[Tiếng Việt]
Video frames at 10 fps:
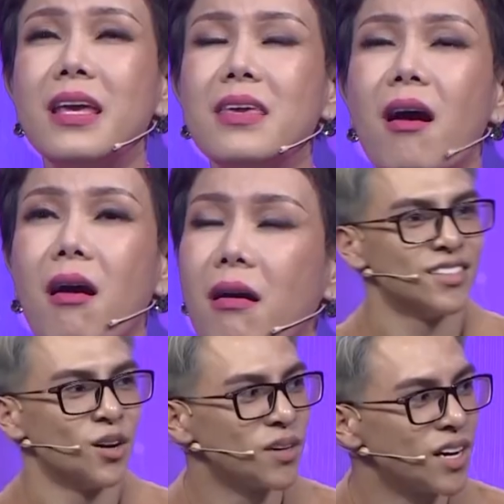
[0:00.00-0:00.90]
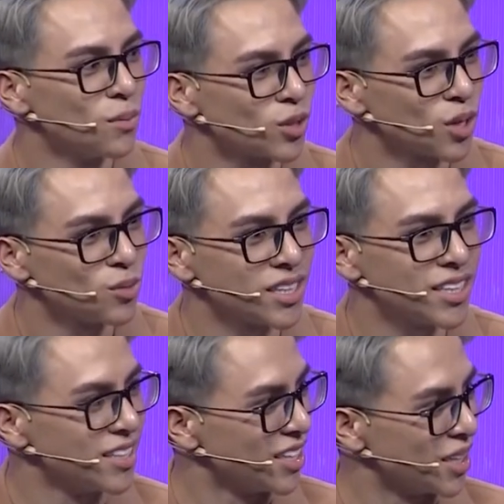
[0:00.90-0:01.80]
Lý do? Nó vẫn là một trong những cái
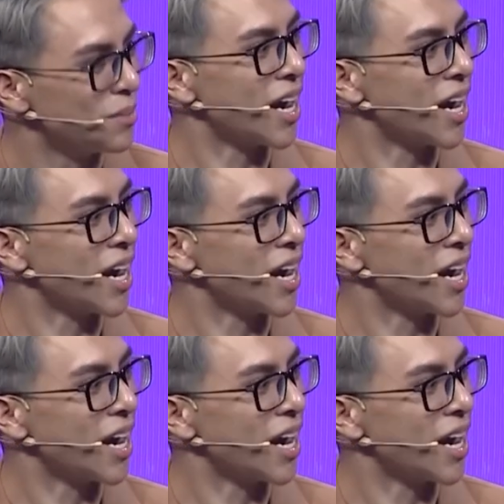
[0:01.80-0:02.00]
thị trường tiềm